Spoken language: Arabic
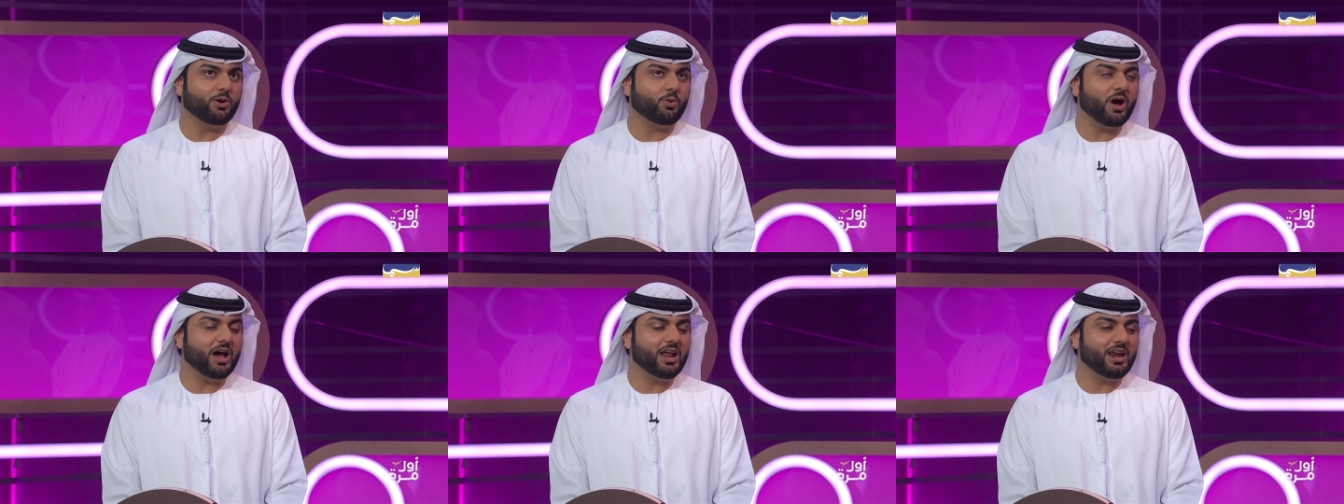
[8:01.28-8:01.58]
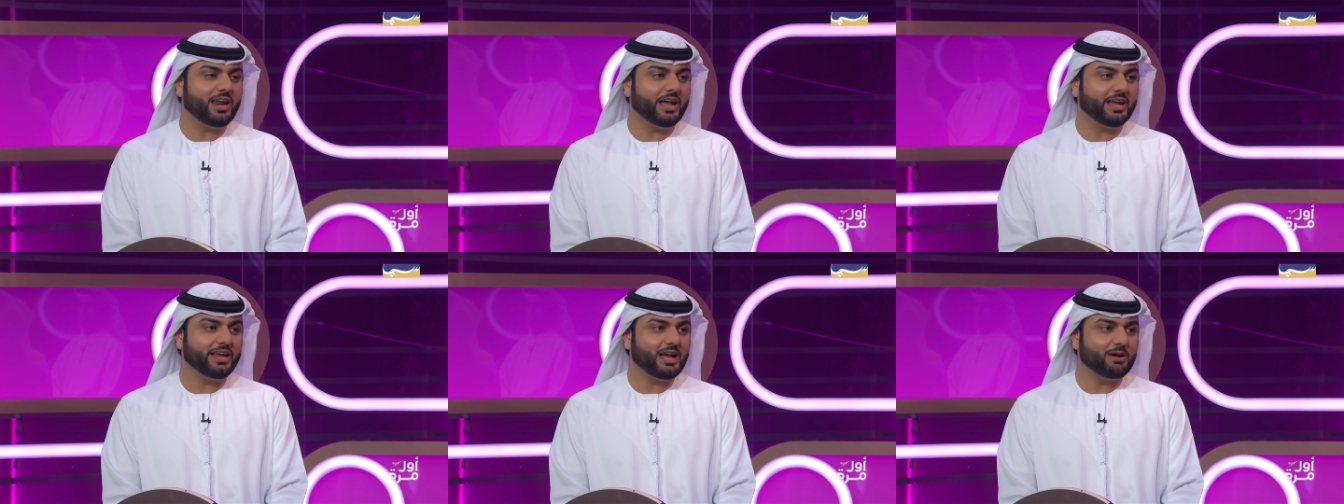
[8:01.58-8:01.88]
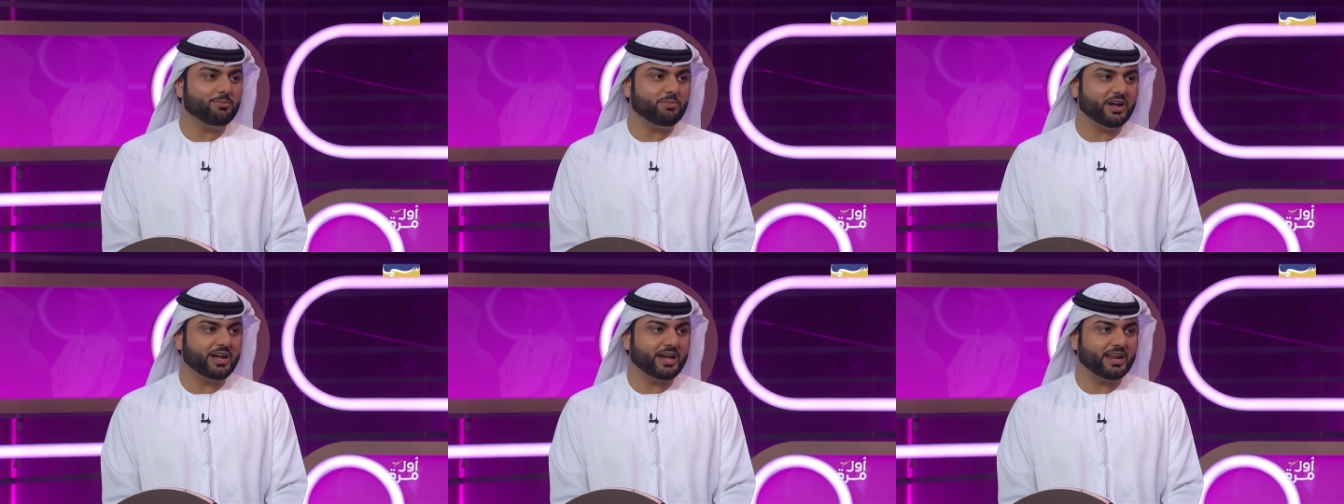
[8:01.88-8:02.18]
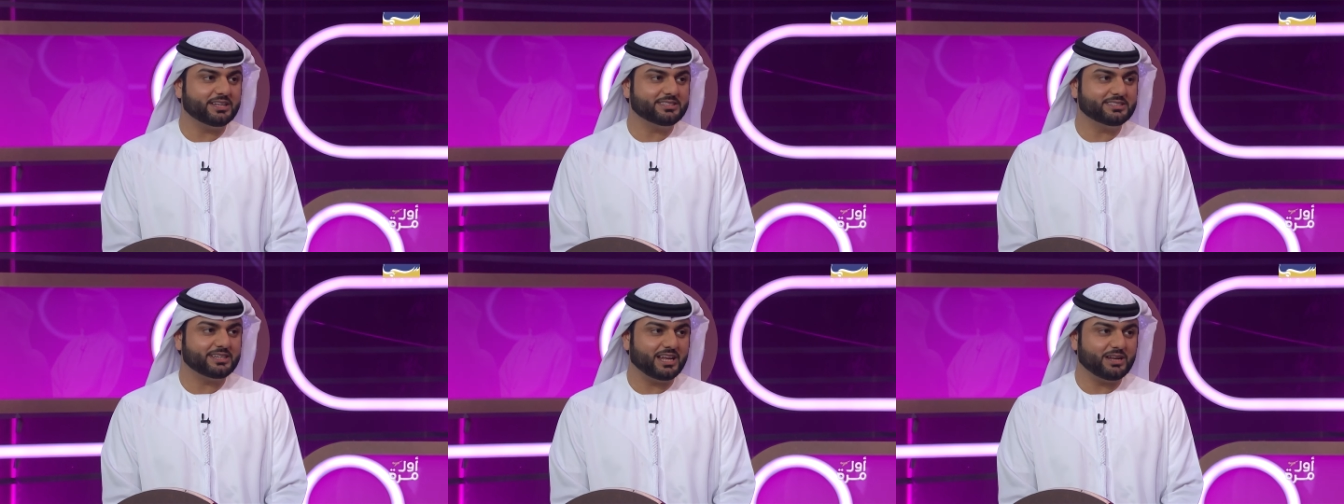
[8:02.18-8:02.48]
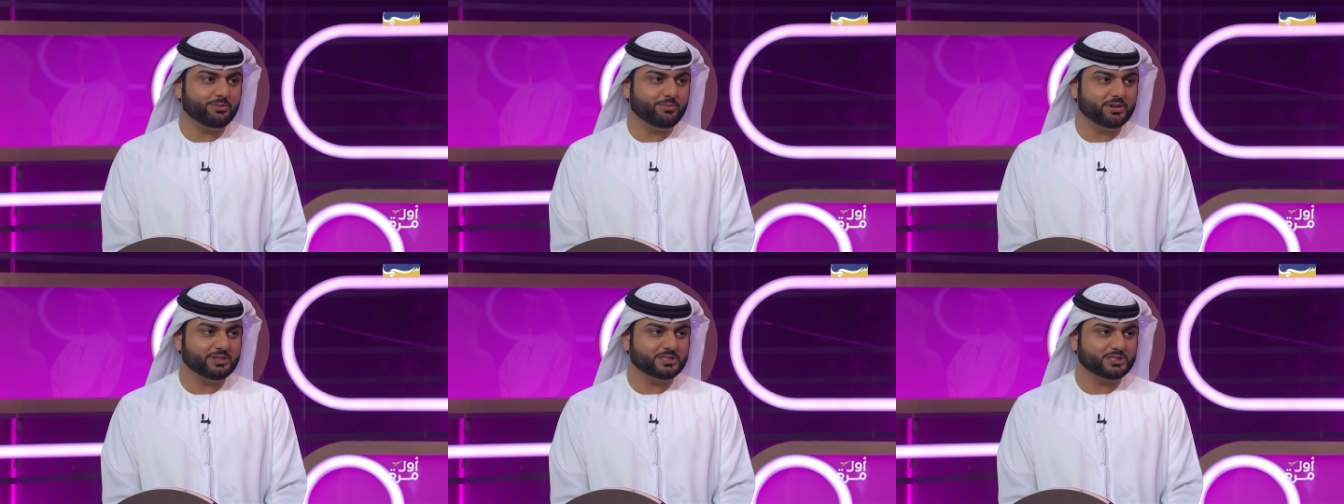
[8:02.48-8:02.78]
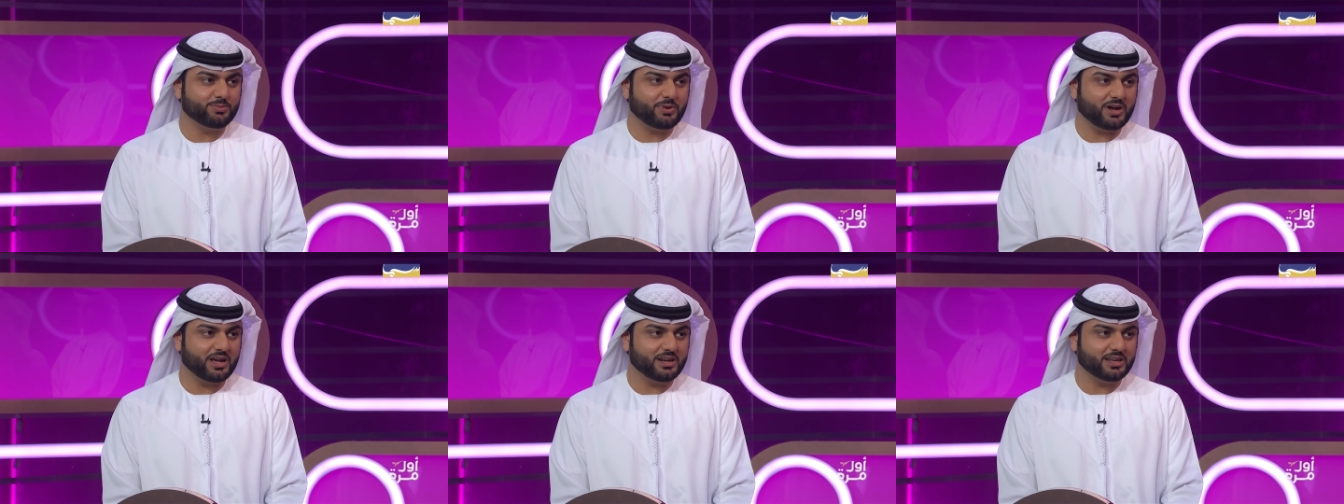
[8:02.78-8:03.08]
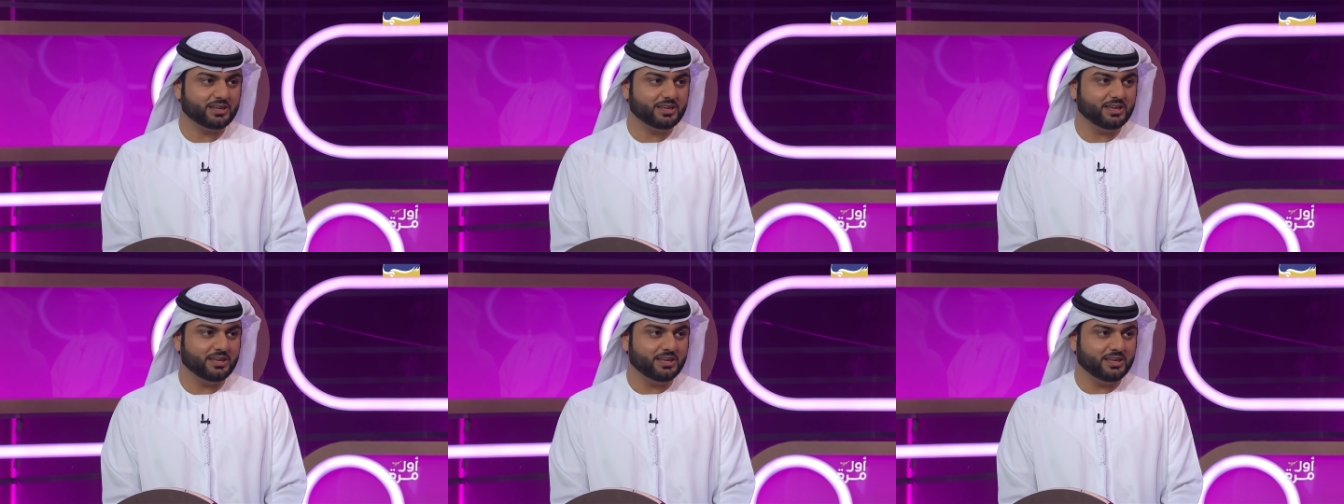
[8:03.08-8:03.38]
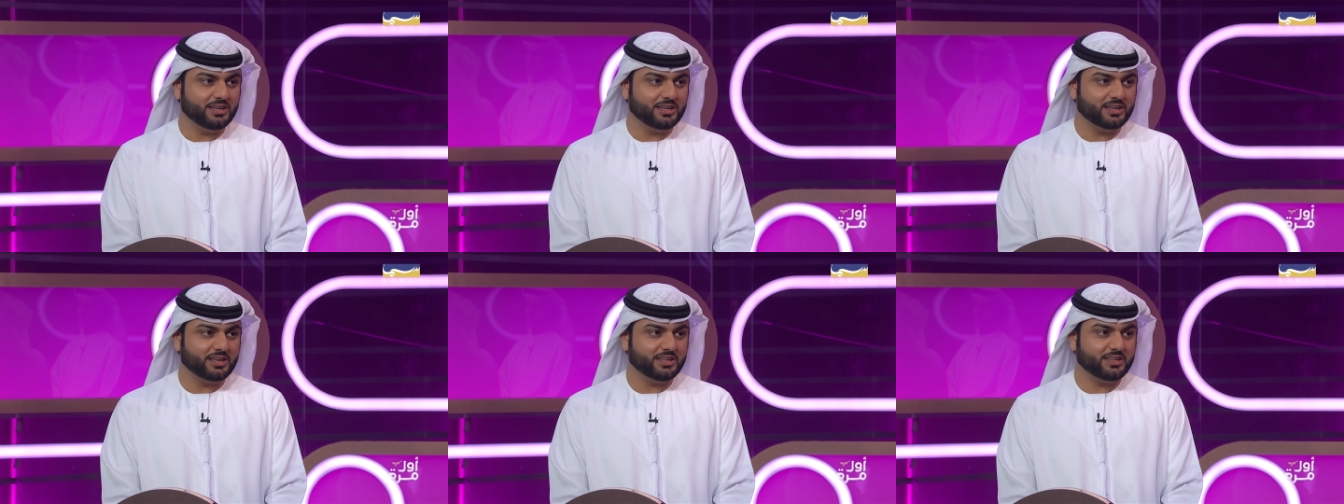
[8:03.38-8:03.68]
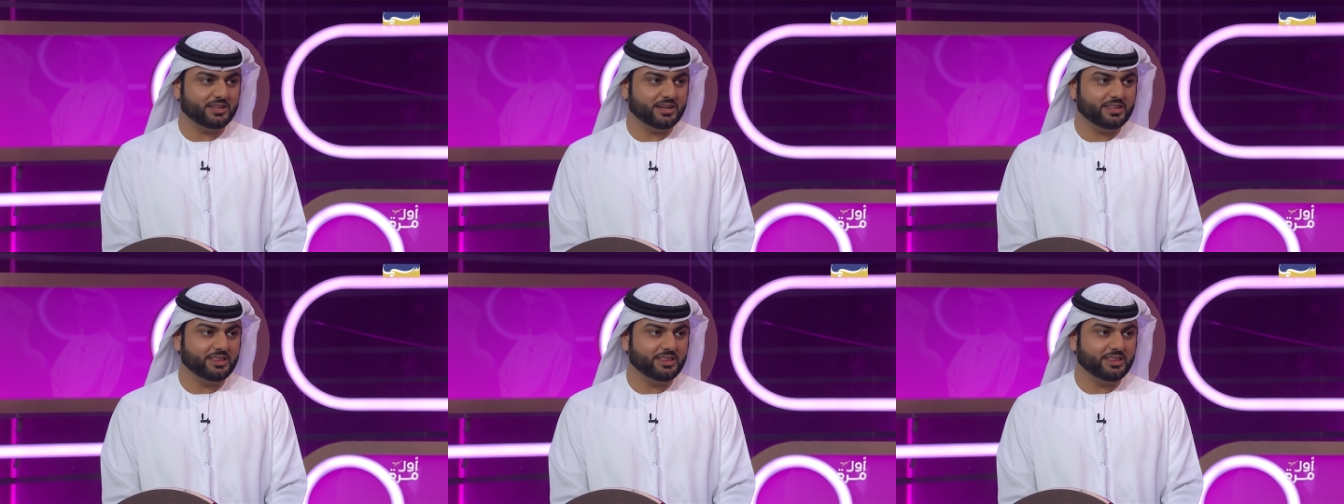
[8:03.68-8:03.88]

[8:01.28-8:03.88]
اوائل الايام ما كانت سهله بالنسبه لك كنت إيه.